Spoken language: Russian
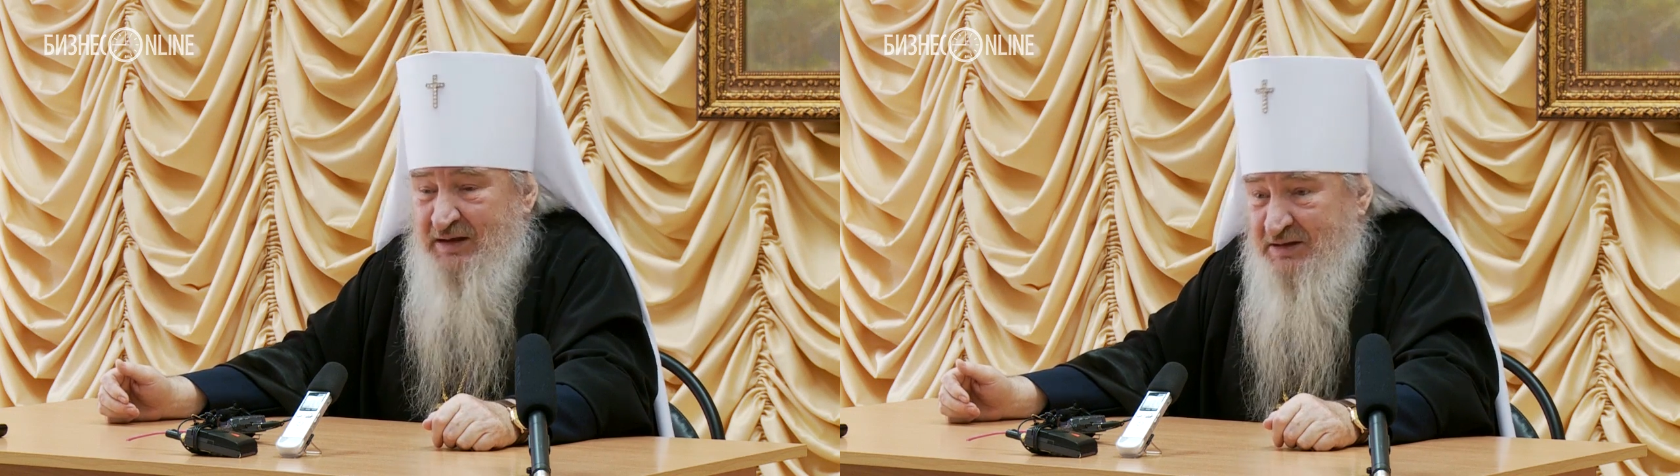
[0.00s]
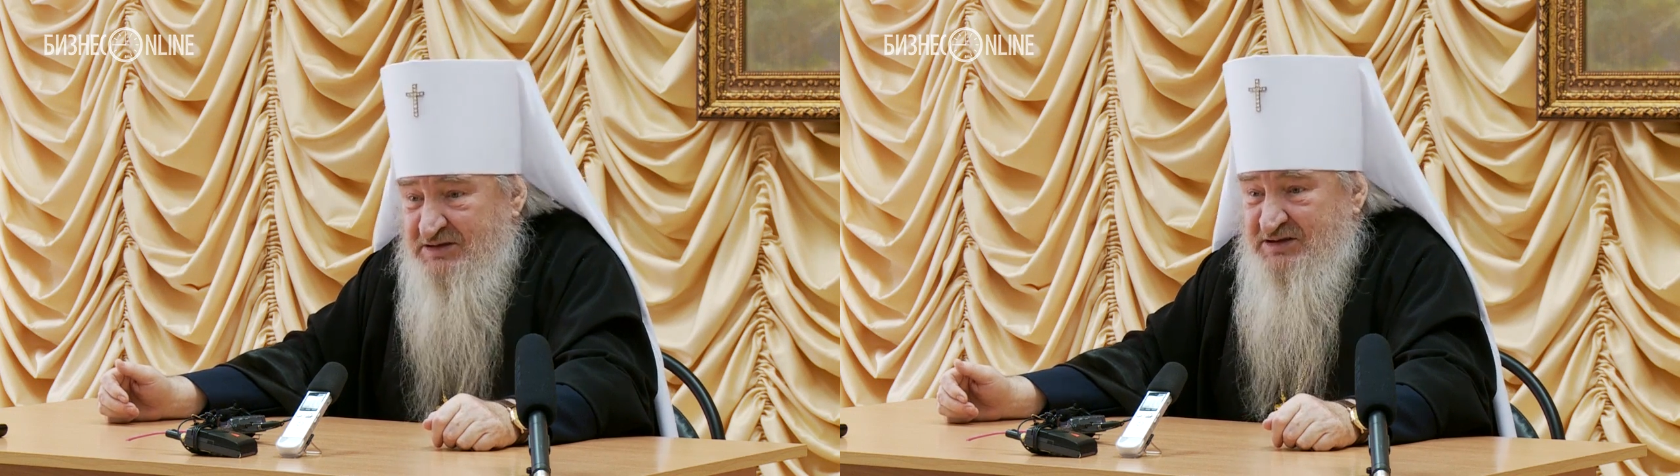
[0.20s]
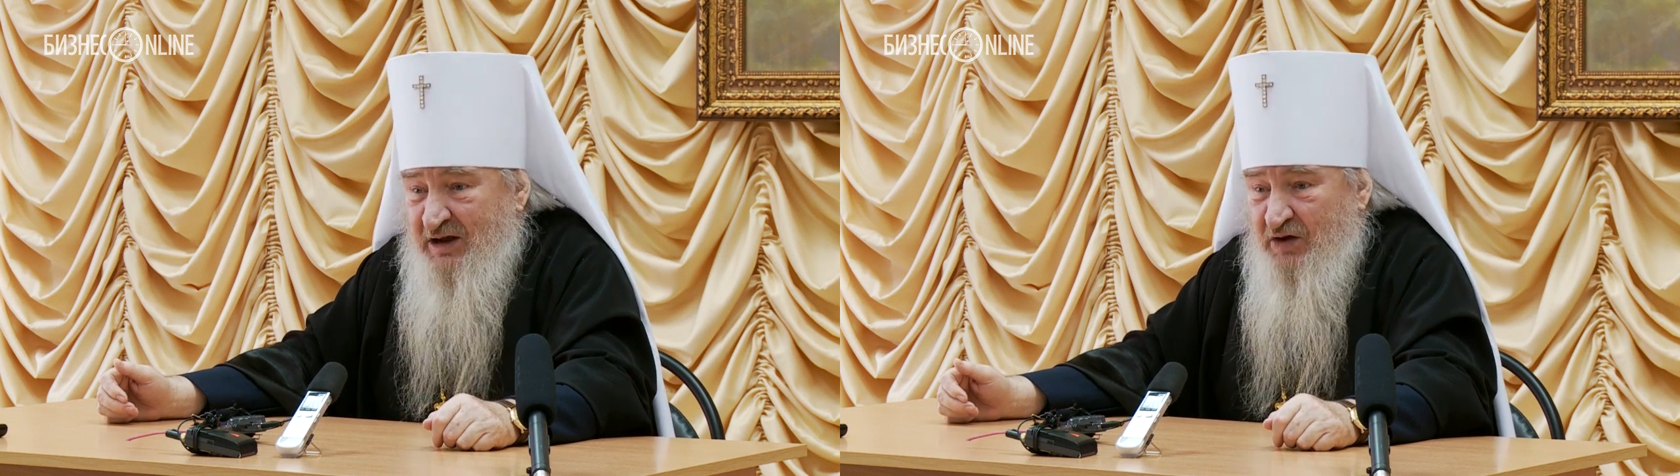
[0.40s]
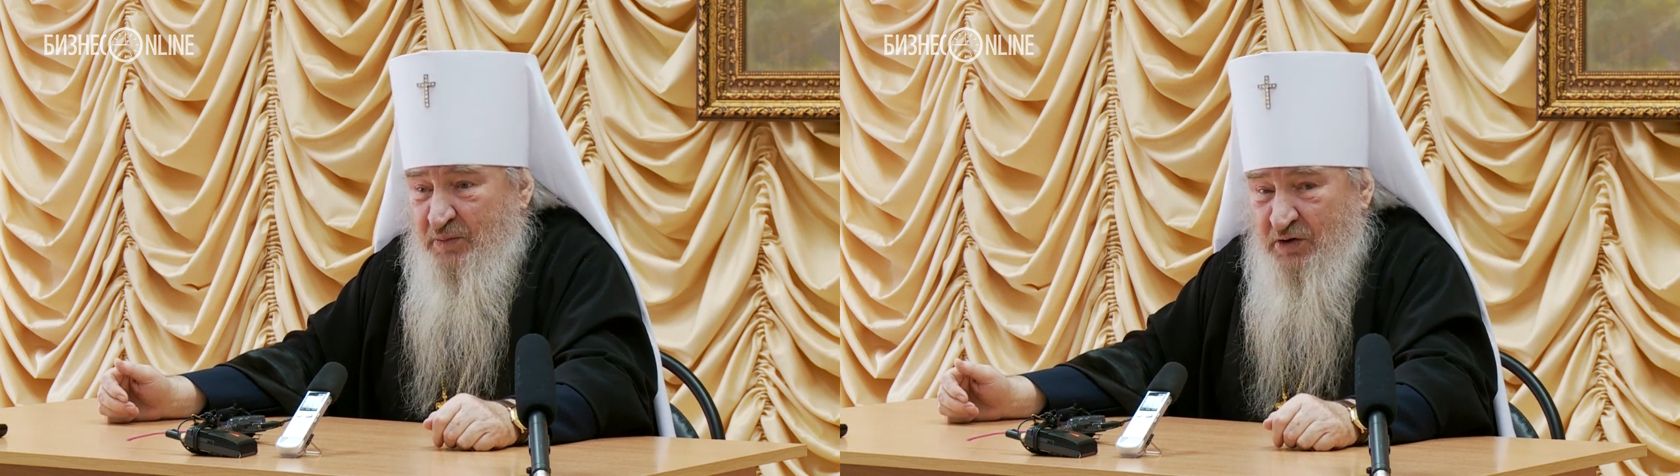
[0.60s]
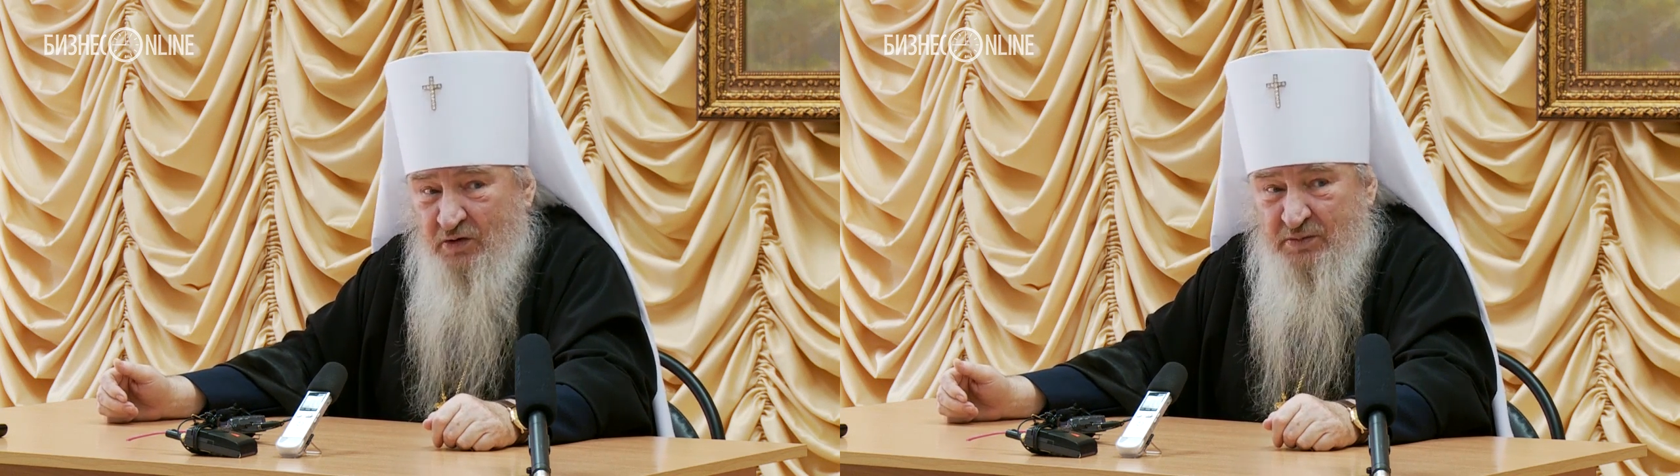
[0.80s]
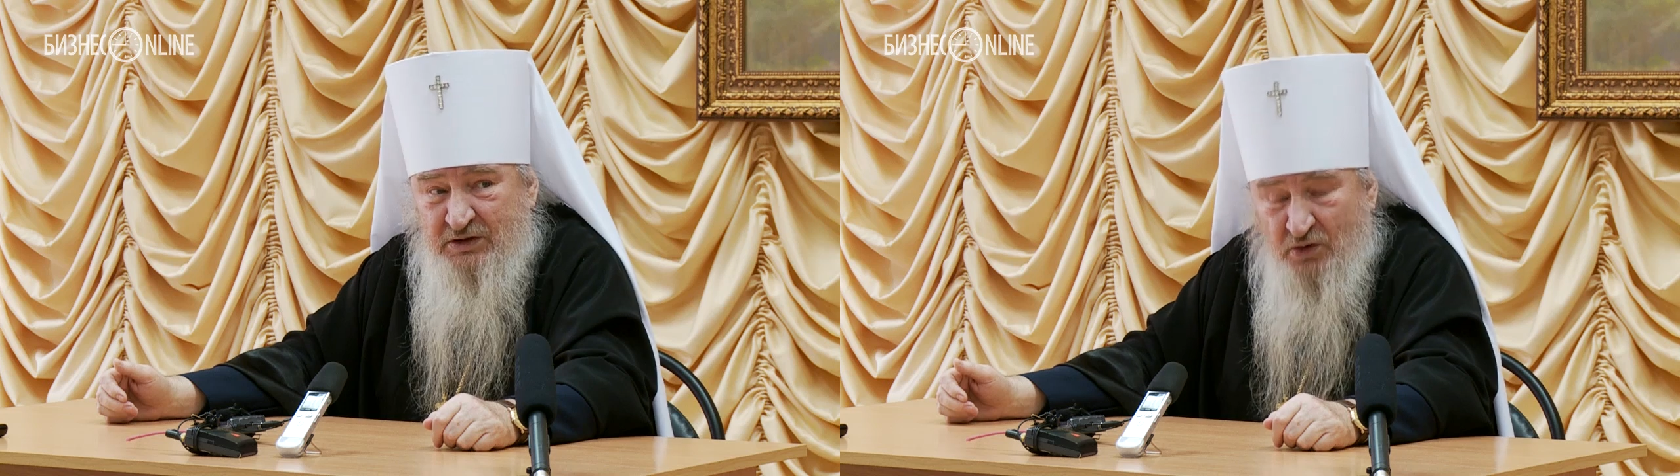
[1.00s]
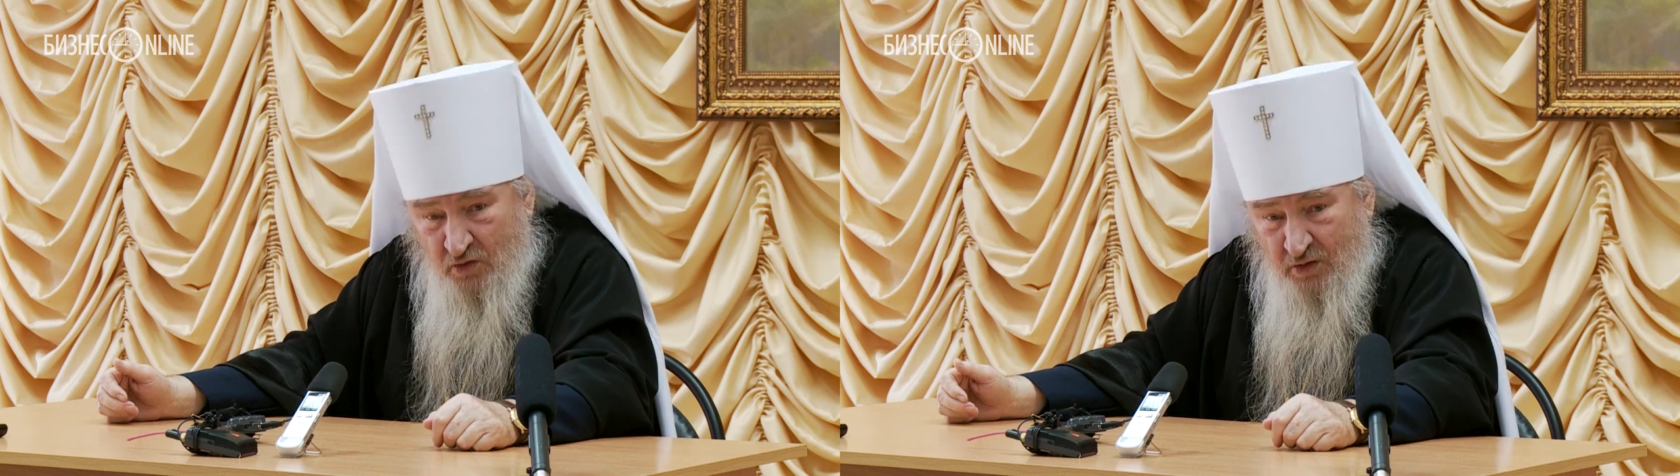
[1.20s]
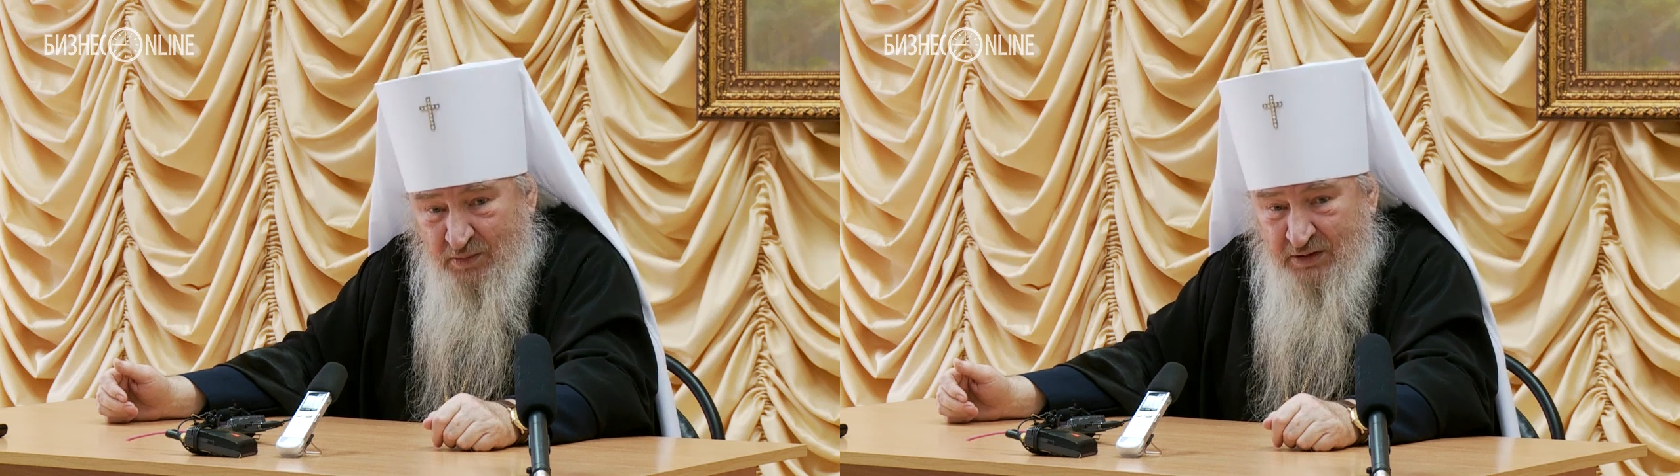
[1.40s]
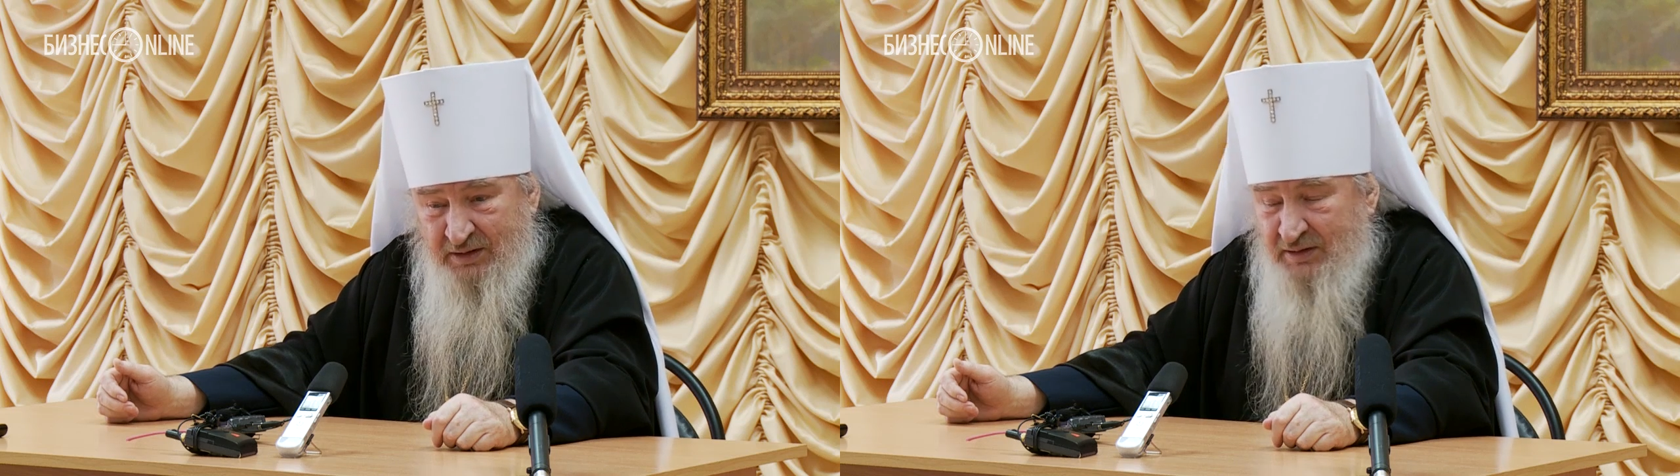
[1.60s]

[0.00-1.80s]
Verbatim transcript: Не знаю, при ком-то другом,